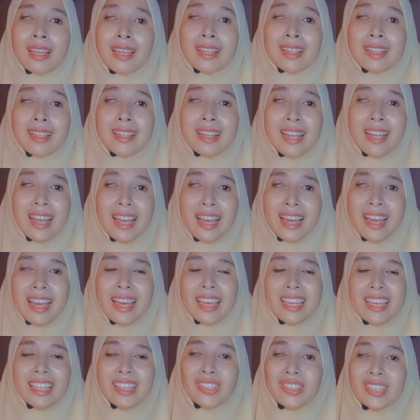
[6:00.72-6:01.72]
Nah,
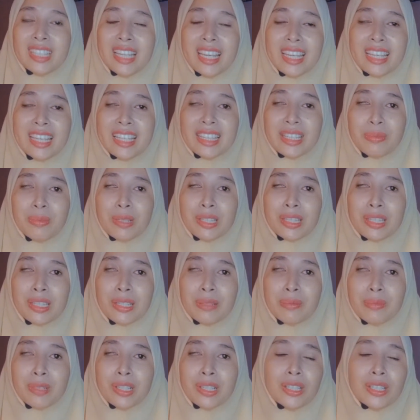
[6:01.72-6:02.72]
itu dia ya
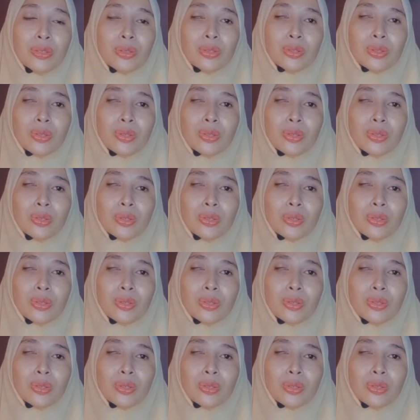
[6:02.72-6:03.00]
teman-teman untuk